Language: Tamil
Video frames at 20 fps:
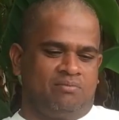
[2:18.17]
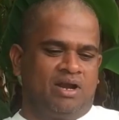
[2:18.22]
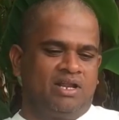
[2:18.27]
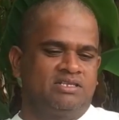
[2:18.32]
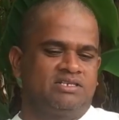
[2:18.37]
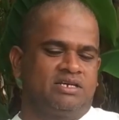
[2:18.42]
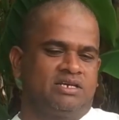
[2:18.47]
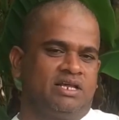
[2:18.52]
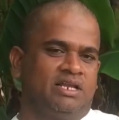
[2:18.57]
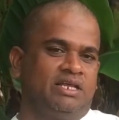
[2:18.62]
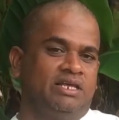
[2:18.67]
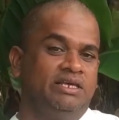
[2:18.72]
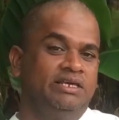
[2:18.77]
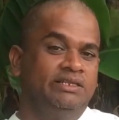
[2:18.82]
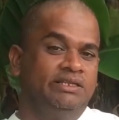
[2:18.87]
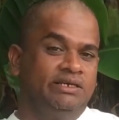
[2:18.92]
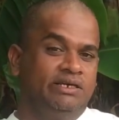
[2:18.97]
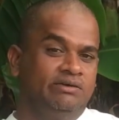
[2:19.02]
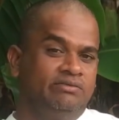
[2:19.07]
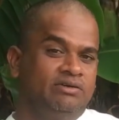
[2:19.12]
மலச்சிக்கல்
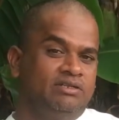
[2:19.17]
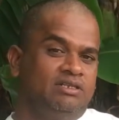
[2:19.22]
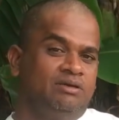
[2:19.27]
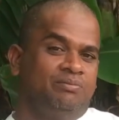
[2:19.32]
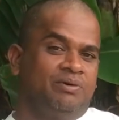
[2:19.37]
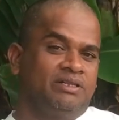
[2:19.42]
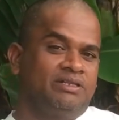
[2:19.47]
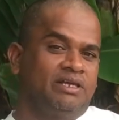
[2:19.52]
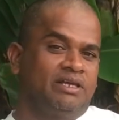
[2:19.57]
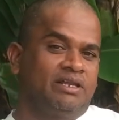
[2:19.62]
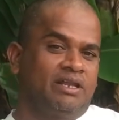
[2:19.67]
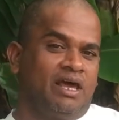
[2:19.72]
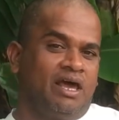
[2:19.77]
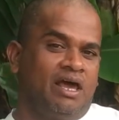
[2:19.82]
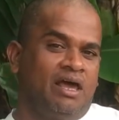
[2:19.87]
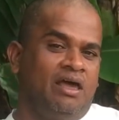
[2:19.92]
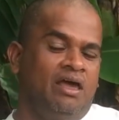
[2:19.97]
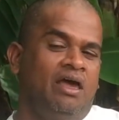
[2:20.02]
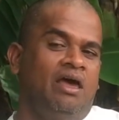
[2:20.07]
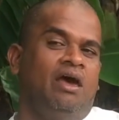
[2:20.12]
இதுக்கு வந்து பார்த்திங்கன்னா
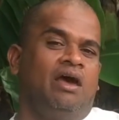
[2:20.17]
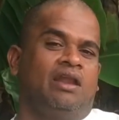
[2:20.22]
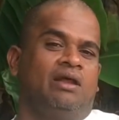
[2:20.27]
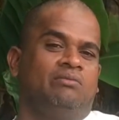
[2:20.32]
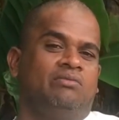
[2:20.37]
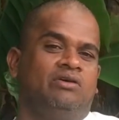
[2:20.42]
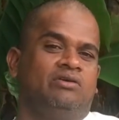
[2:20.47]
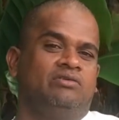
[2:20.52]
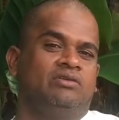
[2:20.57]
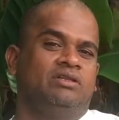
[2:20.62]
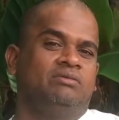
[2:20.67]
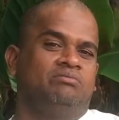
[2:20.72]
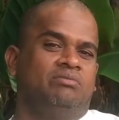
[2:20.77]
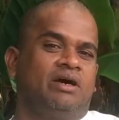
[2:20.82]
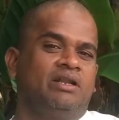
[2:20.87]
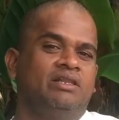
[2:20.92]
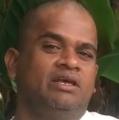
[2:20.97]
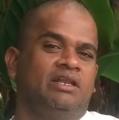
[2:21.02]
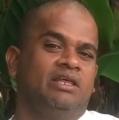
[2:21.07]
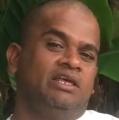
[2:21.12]
நம்மளுக்கு வந்து
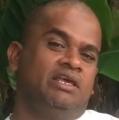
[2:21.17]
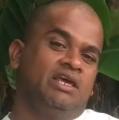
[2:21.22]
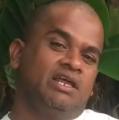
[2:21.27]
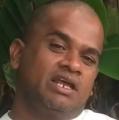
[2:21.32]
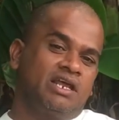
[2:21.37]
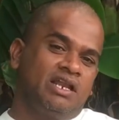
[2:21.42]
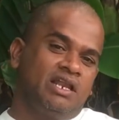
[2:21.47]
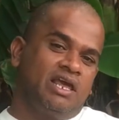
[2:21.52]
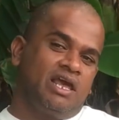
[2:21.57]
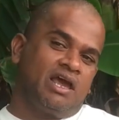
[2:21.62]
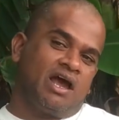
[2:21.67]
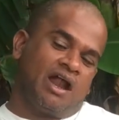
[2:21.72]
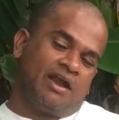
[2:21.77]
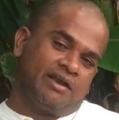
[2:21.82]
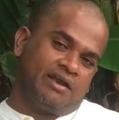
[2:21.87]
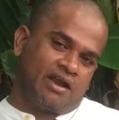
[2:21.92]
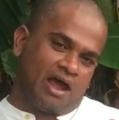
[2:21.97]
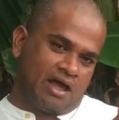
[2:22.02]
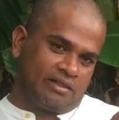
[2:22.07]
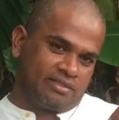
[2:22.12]
மருந்து இயற்கையிலேயே
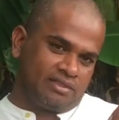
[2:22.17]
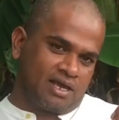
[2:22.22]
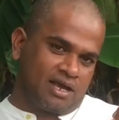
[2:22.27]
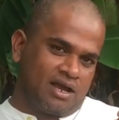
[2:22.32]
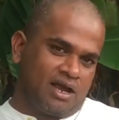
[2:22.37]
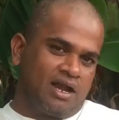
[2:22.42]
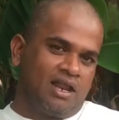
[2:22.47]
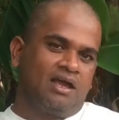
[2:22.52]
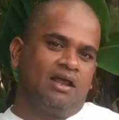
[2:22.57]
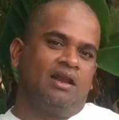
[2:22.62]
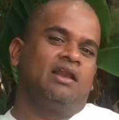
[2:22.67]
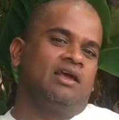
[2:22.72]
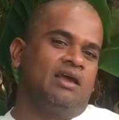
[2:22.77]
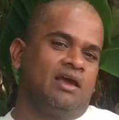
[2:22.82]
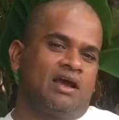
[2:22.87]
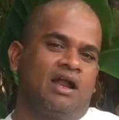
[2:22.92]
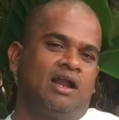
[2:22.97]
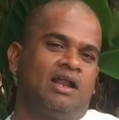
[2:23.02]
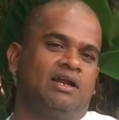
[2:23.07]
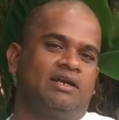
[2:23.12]
அந் அந்த காலங்களில்
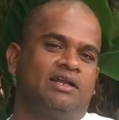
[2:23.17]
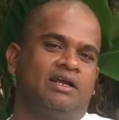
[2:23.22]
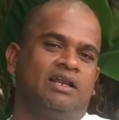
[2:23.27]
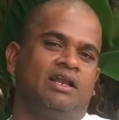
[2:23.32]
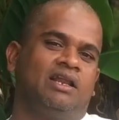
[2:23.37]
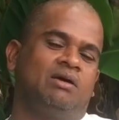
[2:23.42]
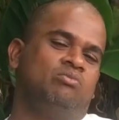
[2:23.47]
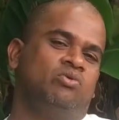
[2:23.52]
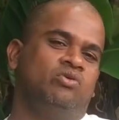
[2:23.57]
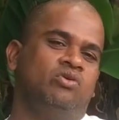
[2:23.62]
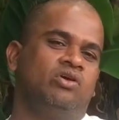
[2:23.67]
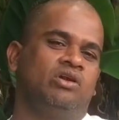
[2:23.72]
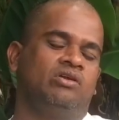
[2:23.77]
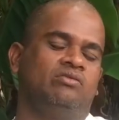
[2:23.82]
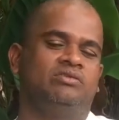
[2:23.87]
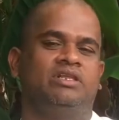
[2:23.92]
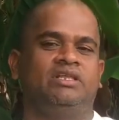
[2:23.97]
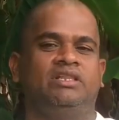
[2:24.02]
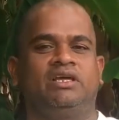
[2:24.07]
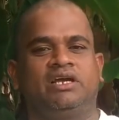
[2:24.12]
காலகட்டங்களிலே நம்ம
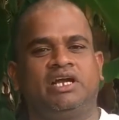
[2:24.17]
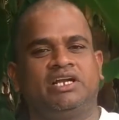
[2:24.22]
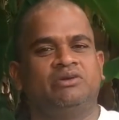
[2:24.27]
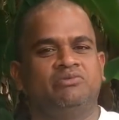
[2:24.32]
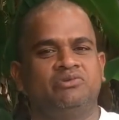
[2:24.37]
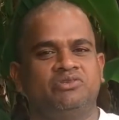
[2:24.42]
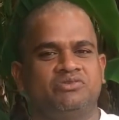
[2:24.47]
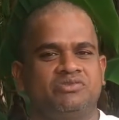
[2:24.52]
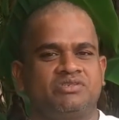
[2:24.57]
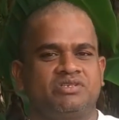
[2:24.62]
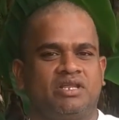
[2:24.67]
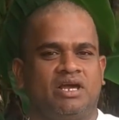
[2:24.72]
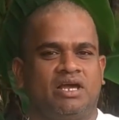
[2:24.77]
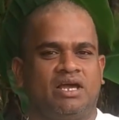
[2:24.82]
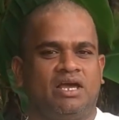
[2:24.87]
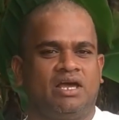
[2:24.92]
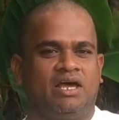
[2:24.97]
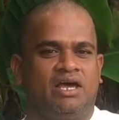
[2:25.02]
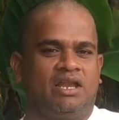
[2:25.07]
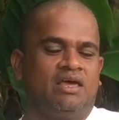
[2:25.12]
முன்னோர்கள் வந்து இதை கண்டுபிடிச்சி
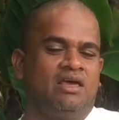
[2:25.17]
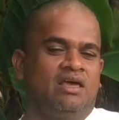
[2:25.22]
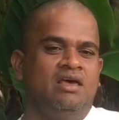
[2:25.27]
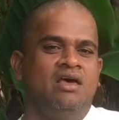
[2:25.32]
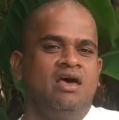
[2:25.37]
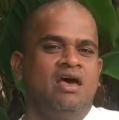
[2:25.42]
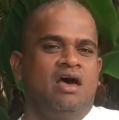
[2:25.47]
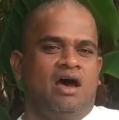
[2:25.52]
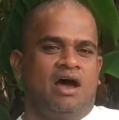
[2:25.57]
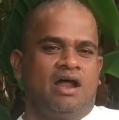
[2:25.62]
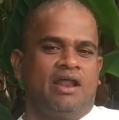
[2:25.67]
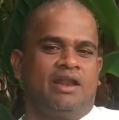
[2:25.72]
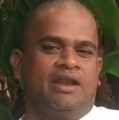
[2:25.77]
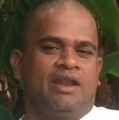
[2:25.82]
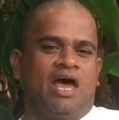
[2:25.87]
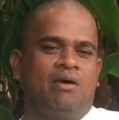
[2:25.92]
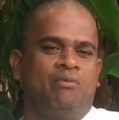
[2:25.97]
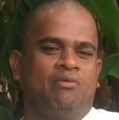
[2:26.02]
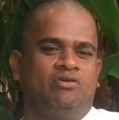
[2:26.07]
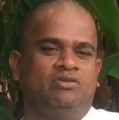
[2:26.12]
வச்சுட்டாங்க ஆனால்
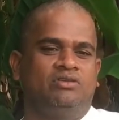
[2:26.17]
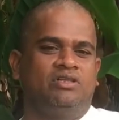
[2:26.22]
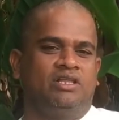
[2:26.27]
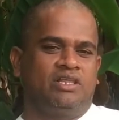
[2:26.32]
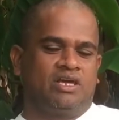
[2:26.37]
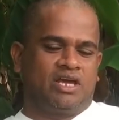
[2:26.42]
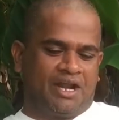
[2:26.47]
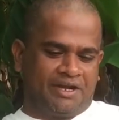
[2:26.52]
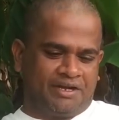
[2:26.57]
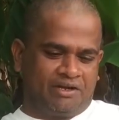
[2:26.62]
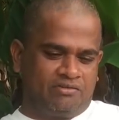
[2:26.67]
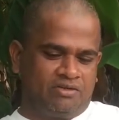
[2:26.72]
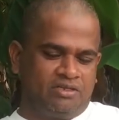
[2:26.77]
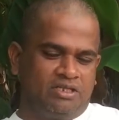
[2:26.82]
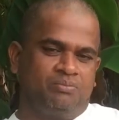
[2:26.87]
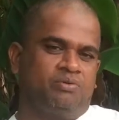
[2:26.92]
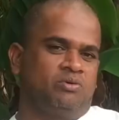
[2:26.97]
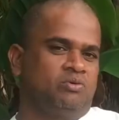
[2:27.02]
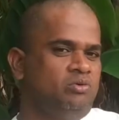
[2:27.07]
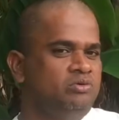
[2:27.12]
ஆனால் நாம் வந்து அதை கரெக்டாக
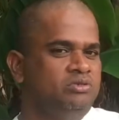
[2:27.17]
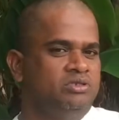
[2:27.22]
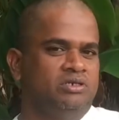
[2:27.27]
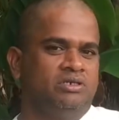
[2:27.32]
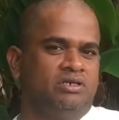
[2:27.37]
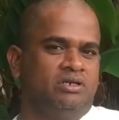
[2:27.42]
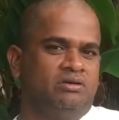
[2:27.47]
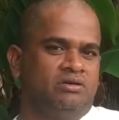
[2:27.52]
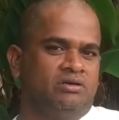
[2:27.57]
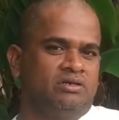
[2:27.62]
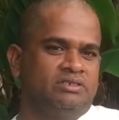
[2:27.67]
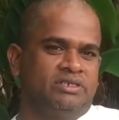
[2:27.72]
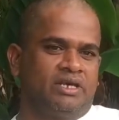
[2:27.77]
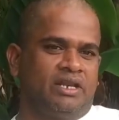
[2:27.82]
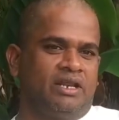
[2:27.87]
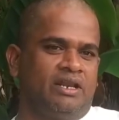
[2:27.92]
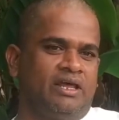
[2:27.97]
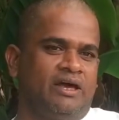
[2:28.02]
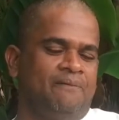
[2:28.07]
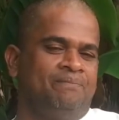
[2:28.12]
வந்து இப்போ கொடுத்துக்கிட்டு இருக்கோம்
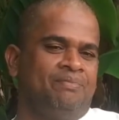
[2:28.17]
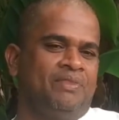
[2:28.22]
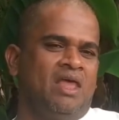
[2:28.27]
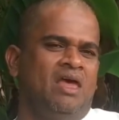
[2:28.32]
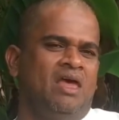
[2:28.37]
சரிங்களா